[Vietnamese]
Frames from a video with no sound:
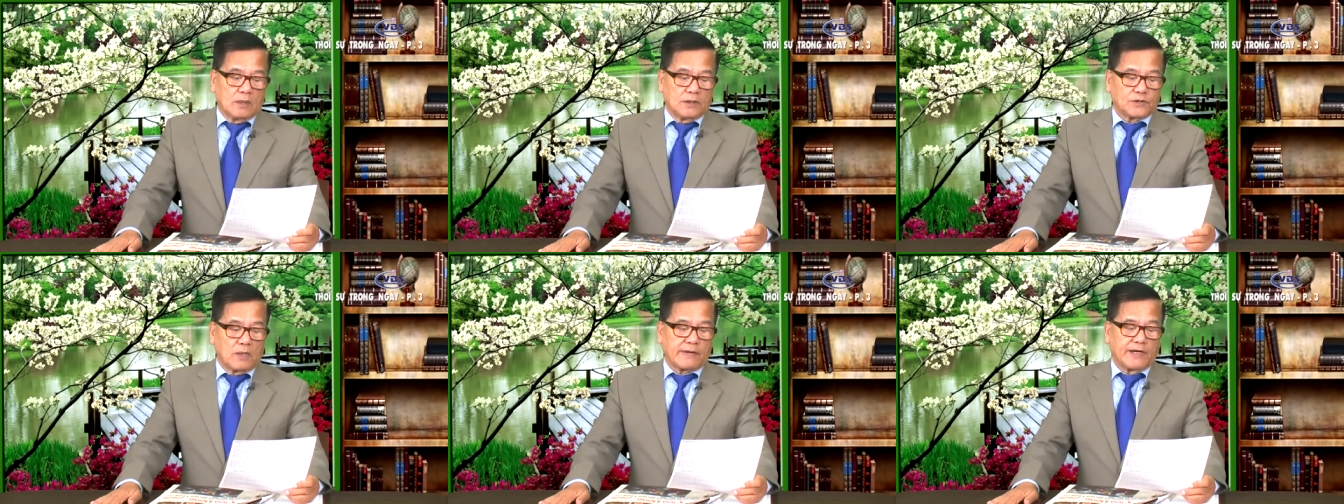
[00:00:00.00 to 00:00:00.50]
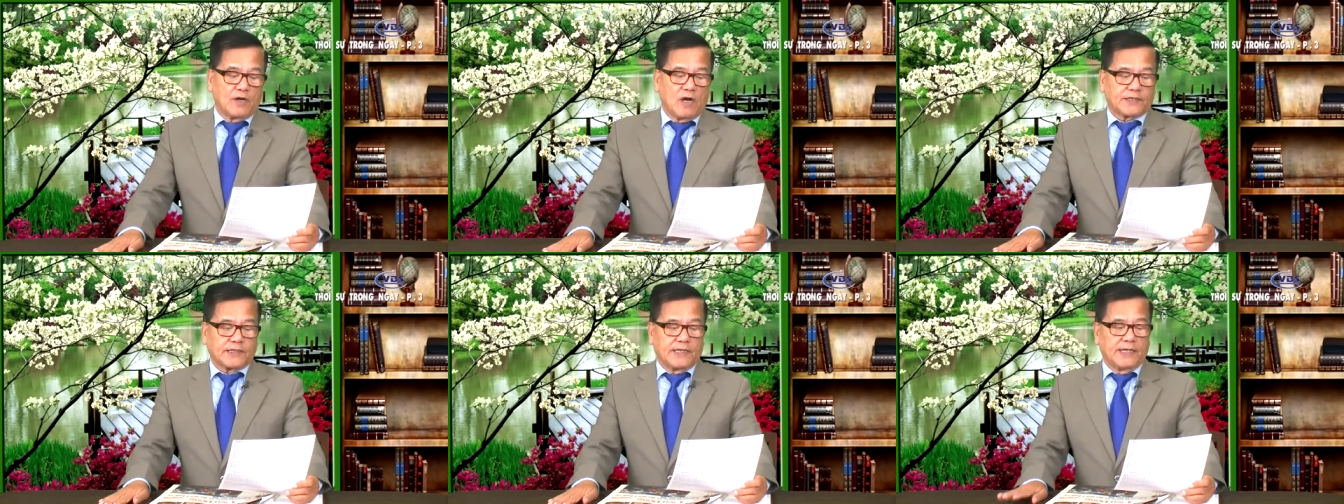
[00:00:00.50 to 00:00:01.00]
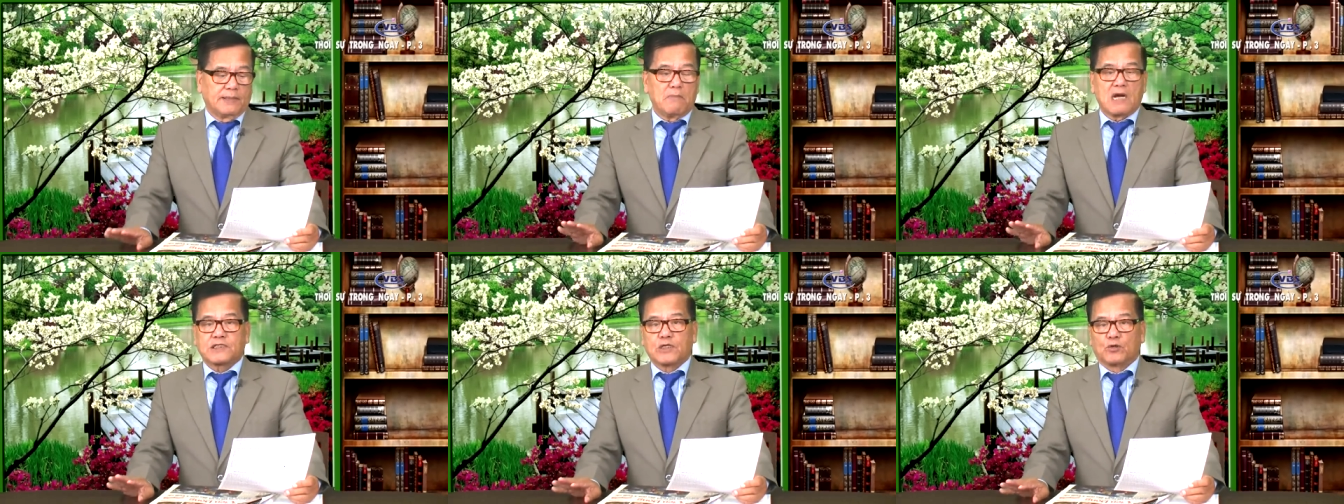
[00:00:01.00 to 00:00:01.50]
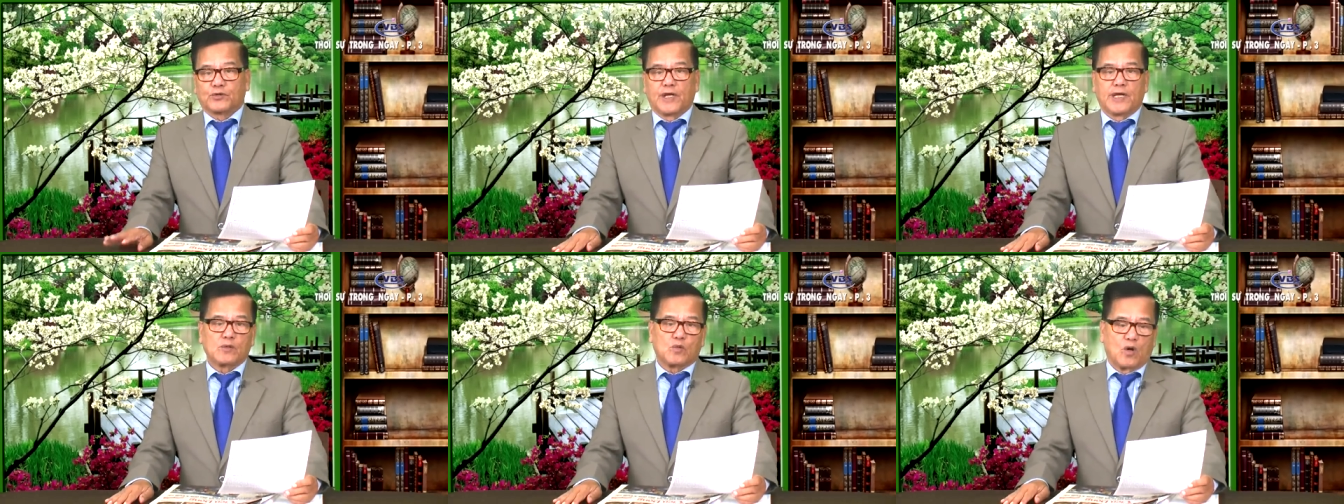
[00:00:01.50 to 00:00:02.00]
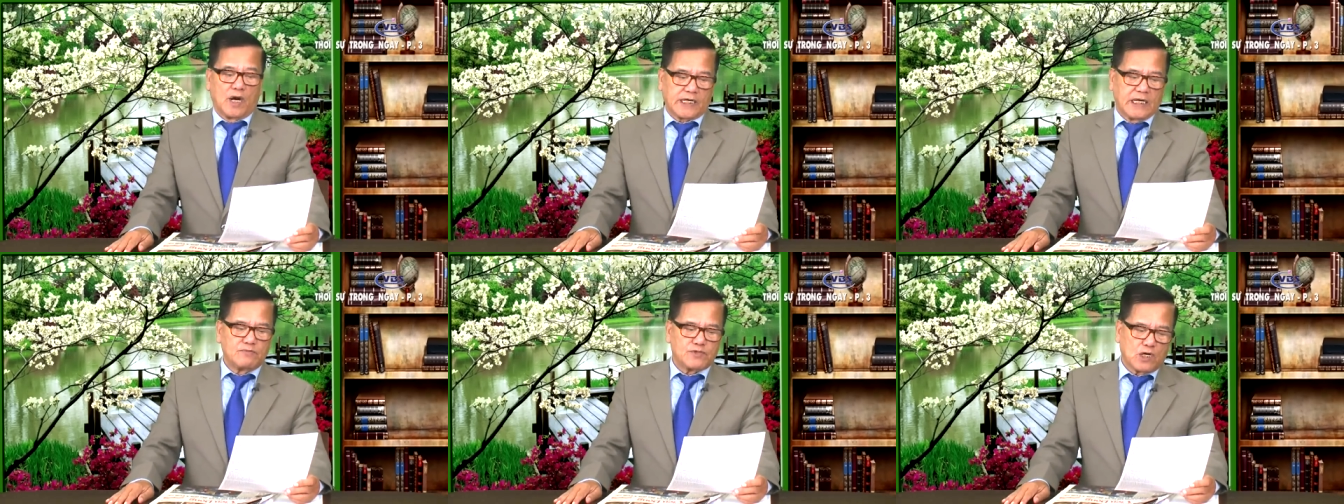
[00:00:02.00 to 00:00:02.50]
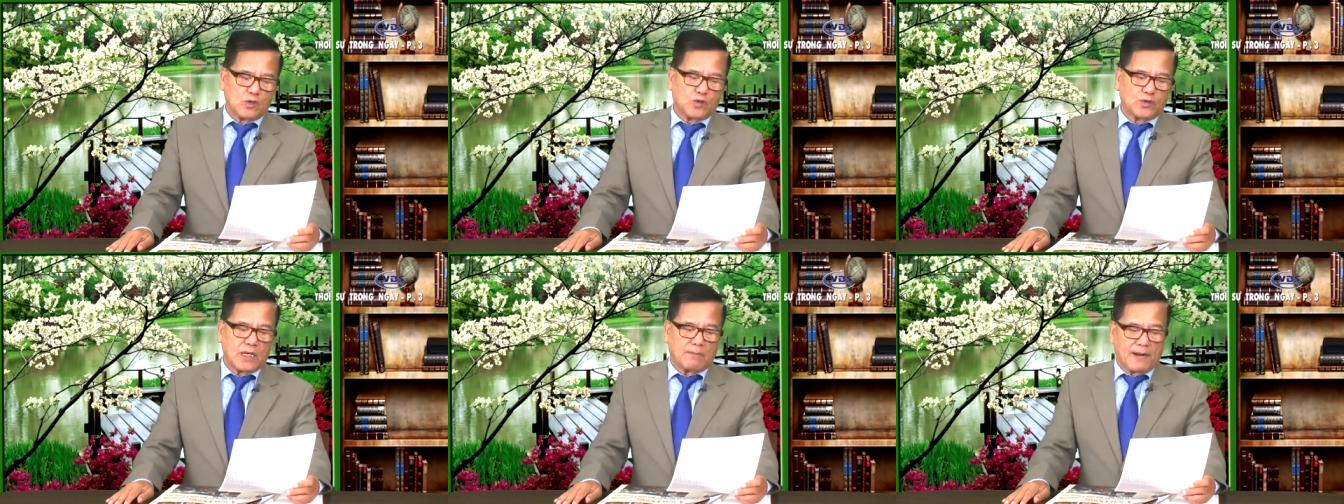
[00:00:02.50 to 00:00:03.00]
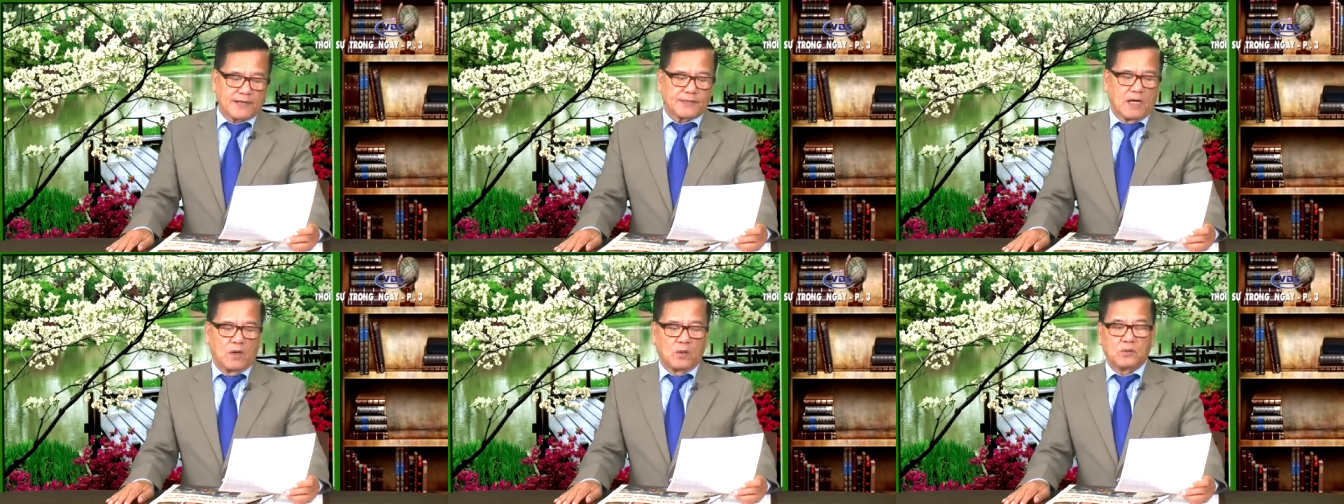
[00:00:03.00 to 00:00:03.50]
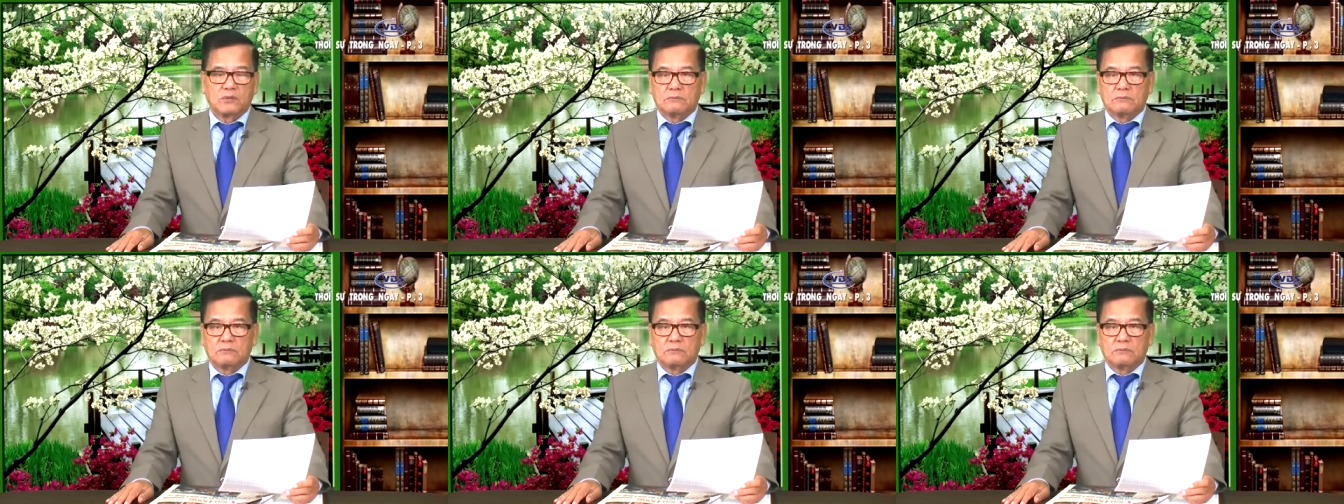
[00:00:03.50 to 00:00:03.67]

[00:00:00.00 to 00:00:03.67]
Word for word: Trong khi đó thì Bắc Triều Tiên của Kim Jong-un đã bắt đầu